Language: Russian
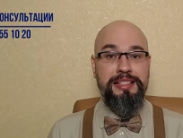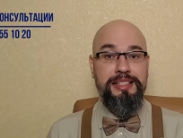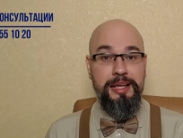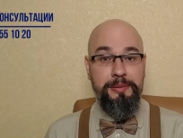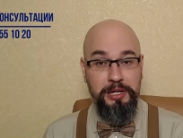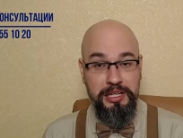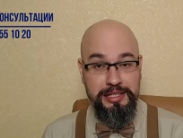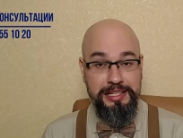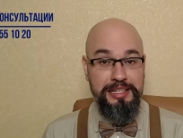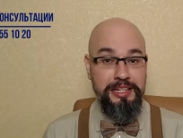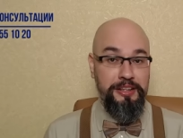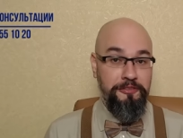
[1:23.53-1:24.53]

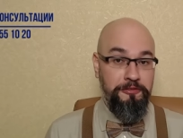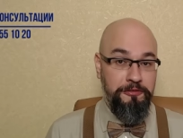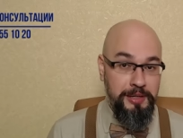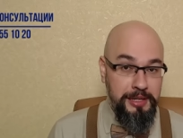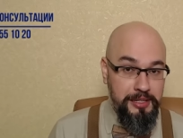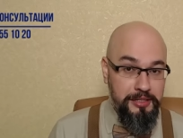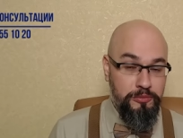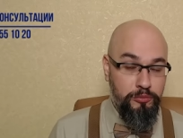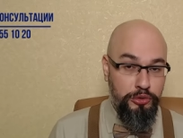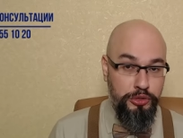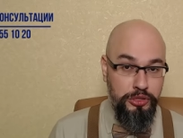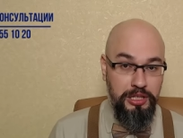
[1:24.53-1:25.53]
запретили выезд
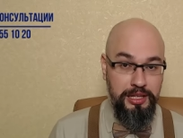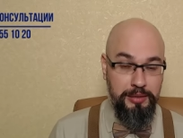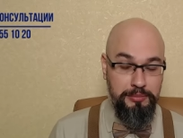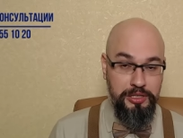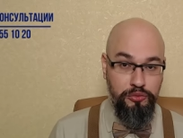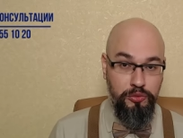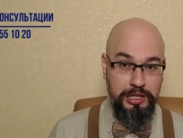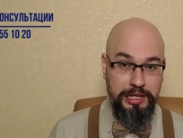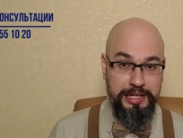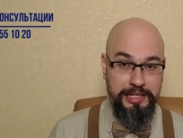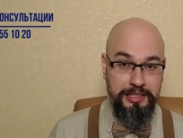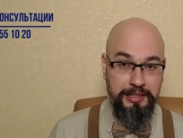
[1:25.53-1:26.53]
мужчинам из
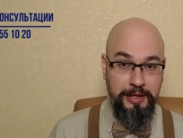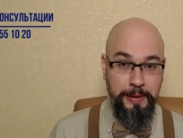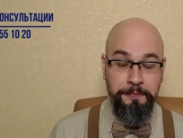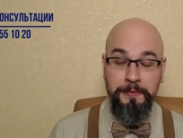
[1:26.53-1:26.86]
Украины.